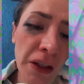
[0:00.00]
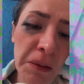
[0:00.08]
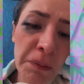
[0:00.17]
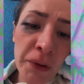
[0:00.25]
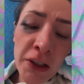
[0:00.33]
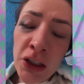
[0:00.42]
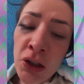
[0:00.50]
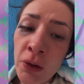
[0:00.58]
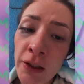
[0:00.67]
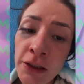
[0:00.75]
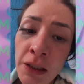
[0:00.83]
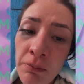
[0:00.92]
porque todo
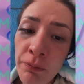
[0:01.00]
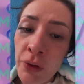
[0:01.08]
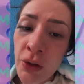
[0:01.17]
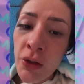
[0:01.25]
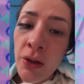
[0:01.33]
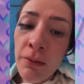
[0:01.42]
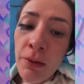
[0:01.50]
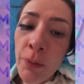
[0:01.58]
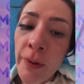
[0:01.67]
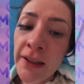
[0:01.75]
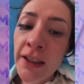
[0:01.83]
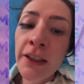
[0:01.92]
el tiempo
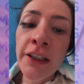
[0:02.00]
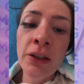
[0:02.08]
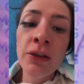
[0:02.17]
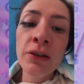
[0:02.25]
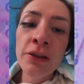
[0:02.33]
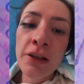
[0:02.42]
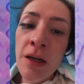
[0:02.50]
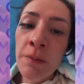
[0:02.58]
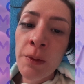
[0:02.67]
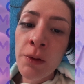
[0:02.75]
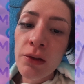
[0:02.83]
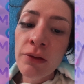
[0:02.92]
me trajeron contra
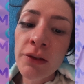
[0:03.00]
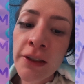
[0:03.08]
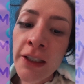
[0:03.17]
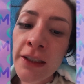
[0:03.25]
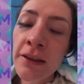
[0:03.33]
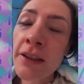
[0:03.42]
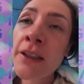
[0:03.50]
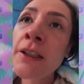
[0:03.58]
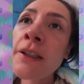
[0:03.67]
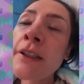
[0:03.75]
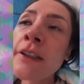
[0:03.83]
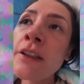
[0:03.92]
mi voluntad
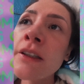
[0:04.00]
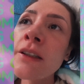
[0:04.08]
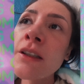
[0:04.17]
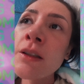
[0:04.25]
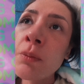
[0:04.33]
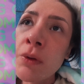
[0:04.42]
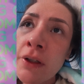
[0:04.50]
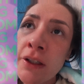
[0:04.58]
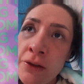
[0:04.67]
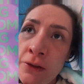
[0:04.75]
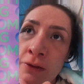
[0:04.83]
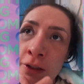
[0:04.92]
y
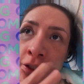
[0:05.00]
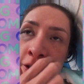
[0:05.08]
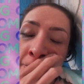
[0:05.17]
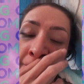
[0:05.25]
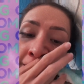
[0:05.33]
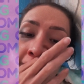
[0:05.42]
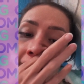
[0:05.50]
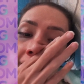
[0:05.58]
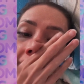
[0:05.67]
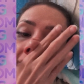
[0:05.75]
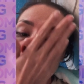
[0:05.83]
porque yo no quería venir.